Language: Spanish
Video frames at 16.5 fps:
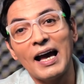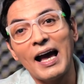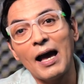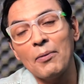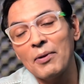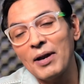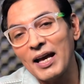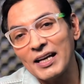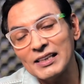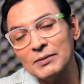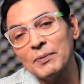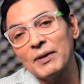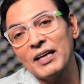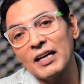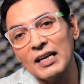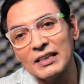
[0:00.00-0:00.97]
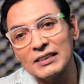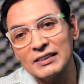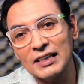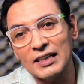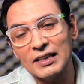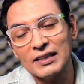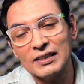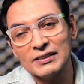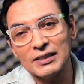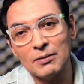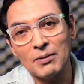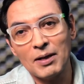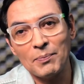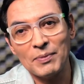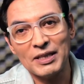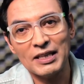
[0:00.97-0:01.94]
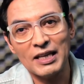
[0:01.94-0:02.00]
habrá que esperar la serie de
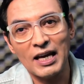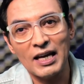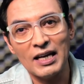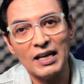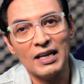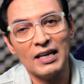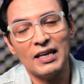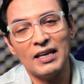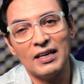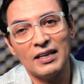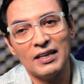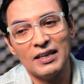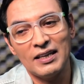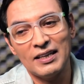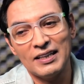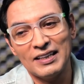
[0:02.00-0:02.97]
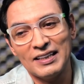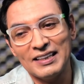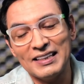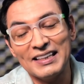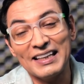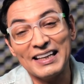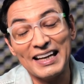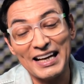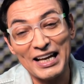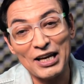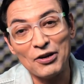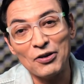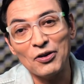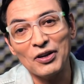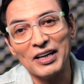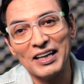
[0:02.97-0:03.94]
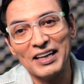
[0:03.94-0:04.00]
Silvia Pinal eh, y
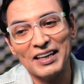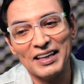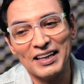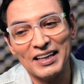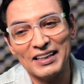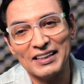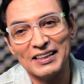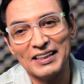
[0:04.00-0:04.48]
creo que,